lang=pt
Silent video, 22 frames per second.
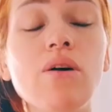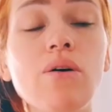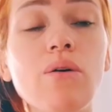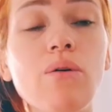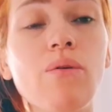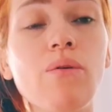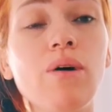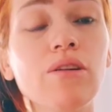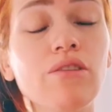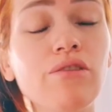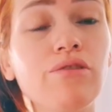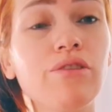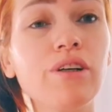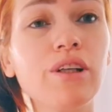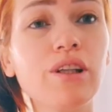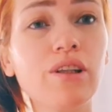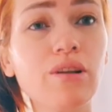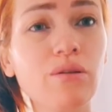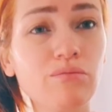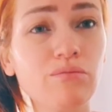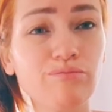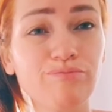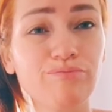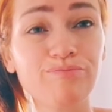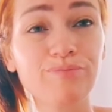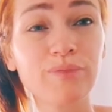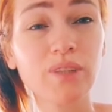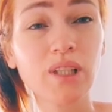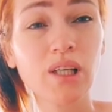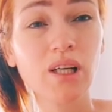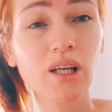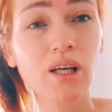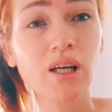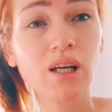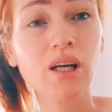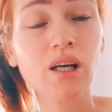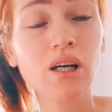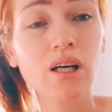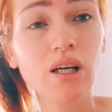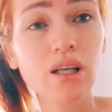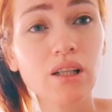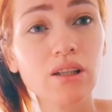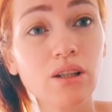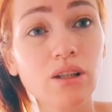o ano foi tão,
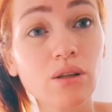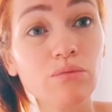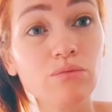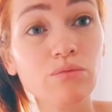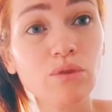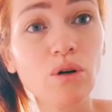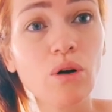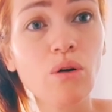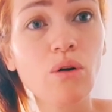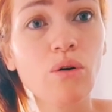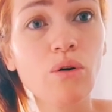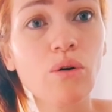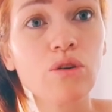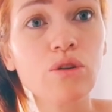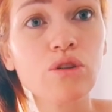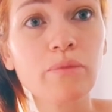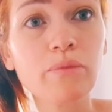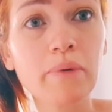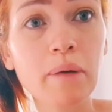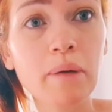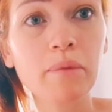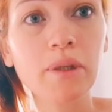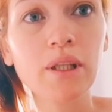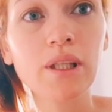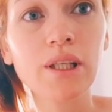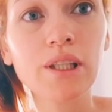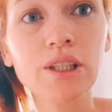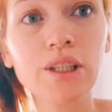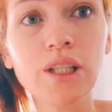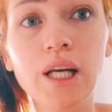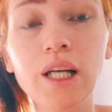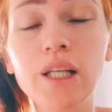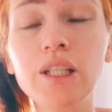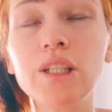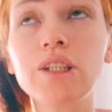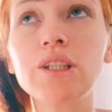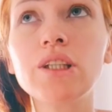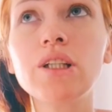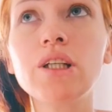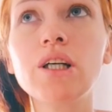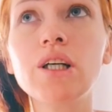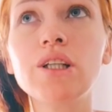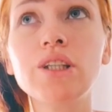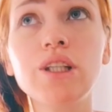tão doloroso para muita gente
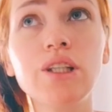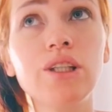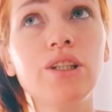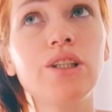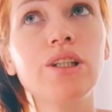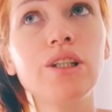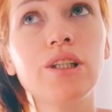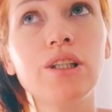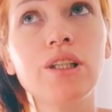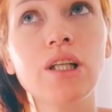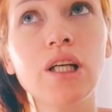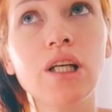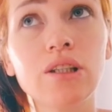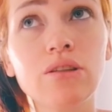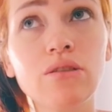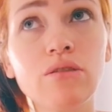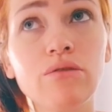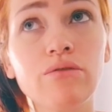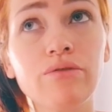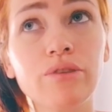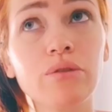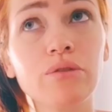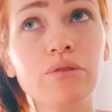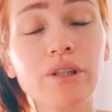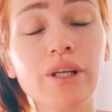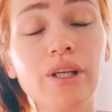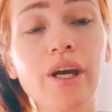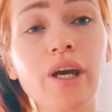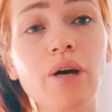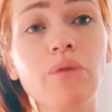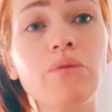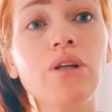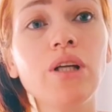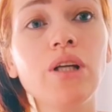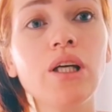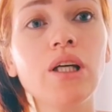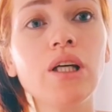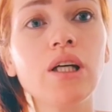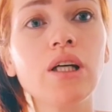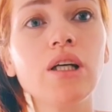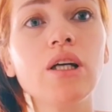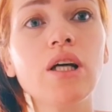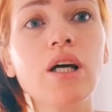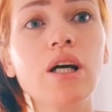e a gente resolveu se reunir
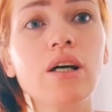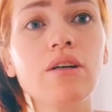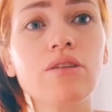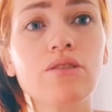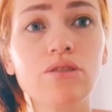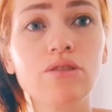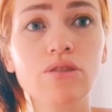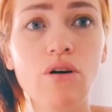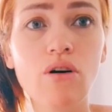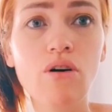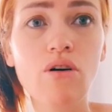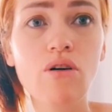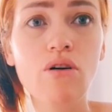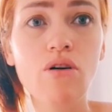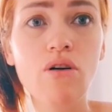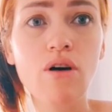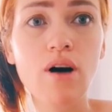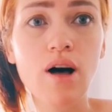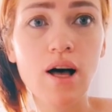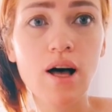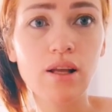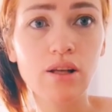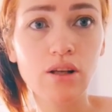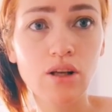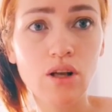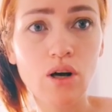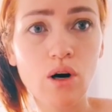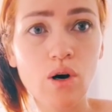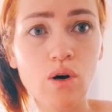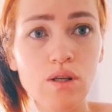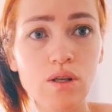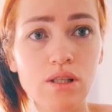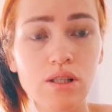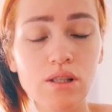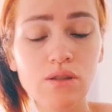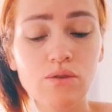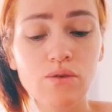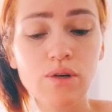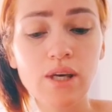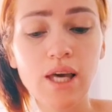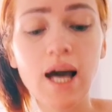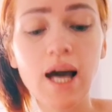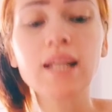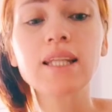só nós
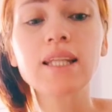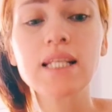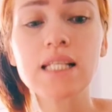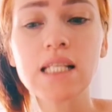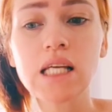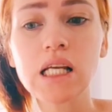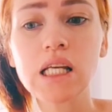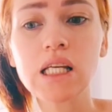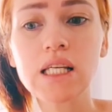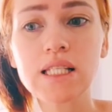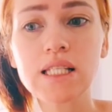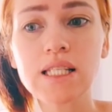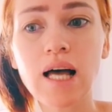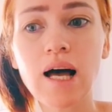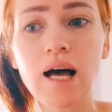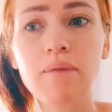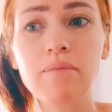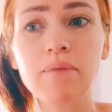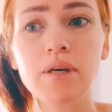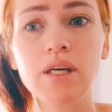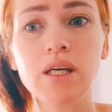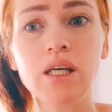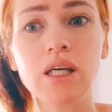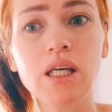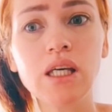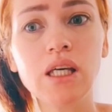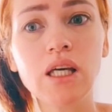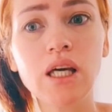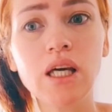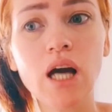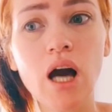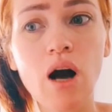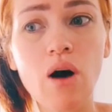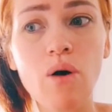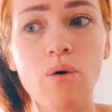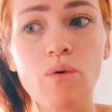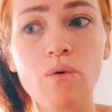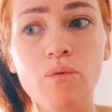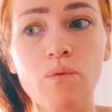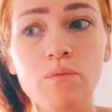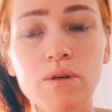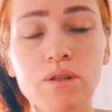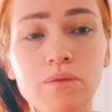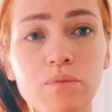cunhadas ali, sabe? E
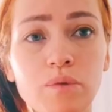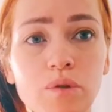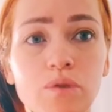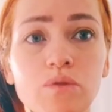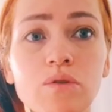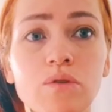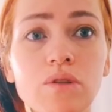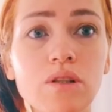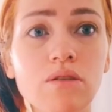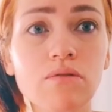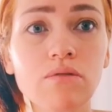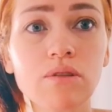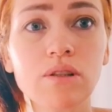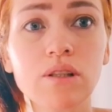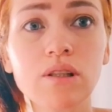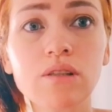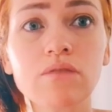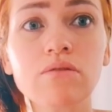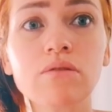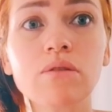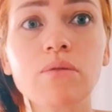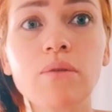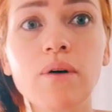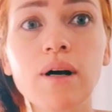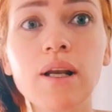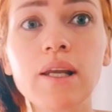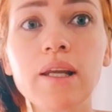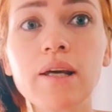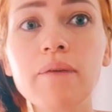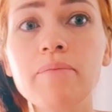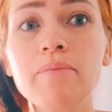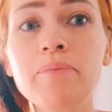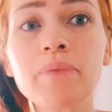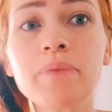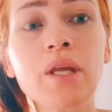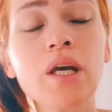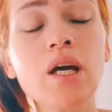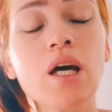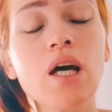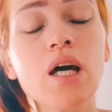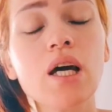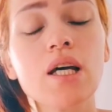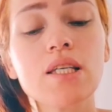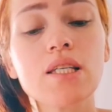algumas pessoas que vocês viram ali
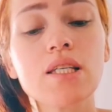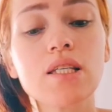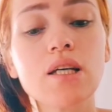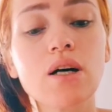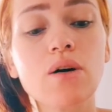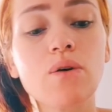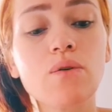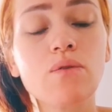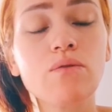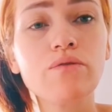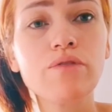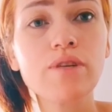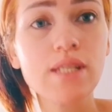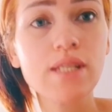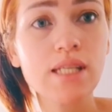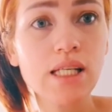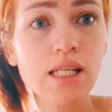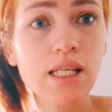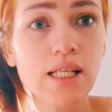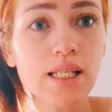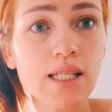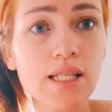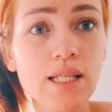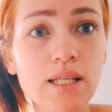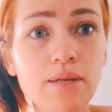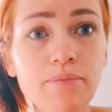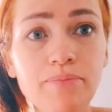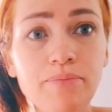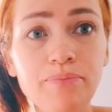são vizinhas.